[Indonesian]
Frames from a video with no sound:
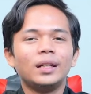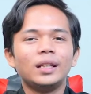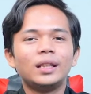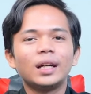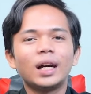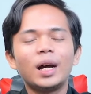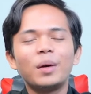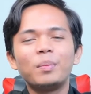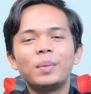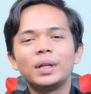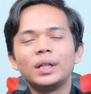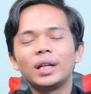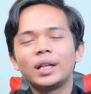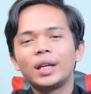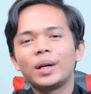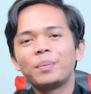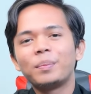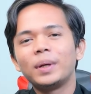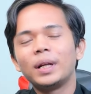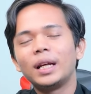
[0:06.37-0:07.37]
Di tengah
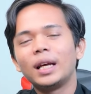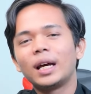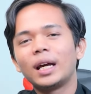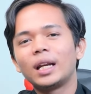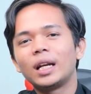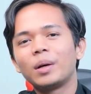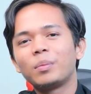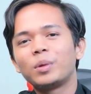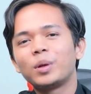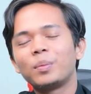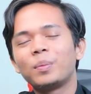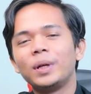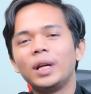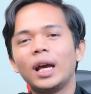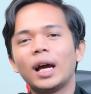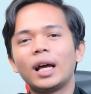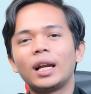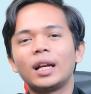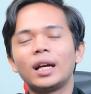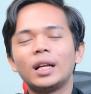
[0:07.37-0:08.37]
banyaknya pilihan laptop
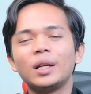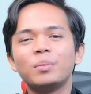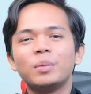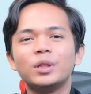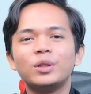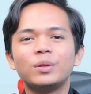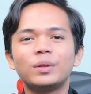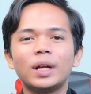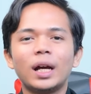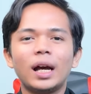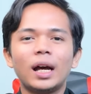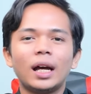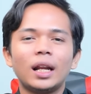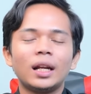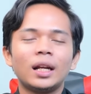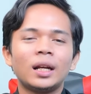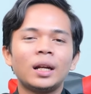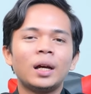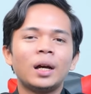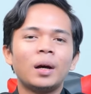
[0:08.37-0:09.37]
di harga 5
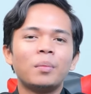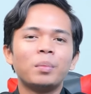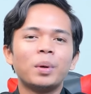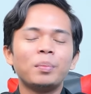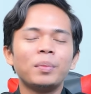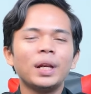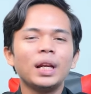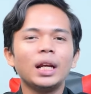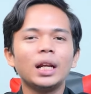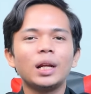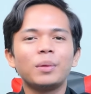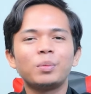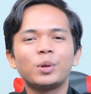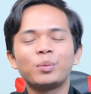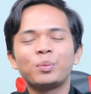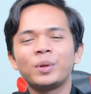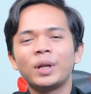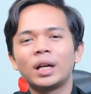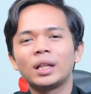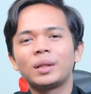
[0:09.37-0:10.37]
jutaan, memilih
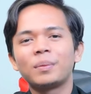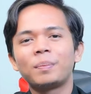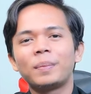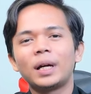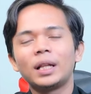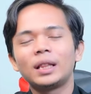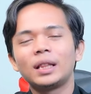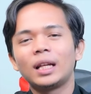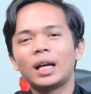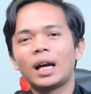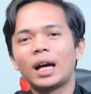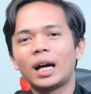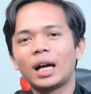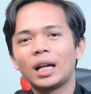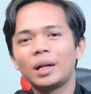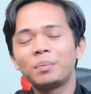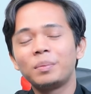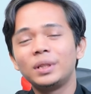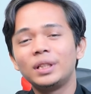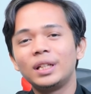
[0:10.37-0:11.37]
laptop yang tepat
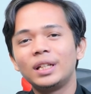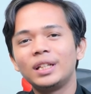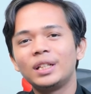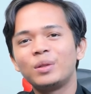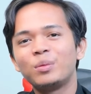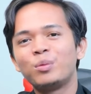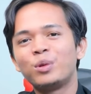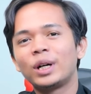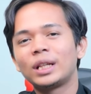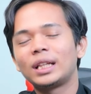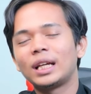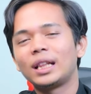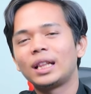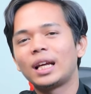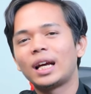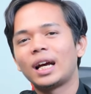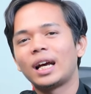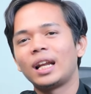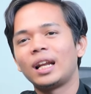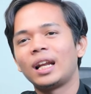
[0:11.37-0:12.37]
akan menjadi sebuah
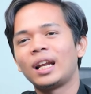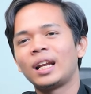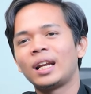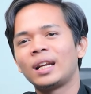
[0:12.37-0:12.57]
tantangan.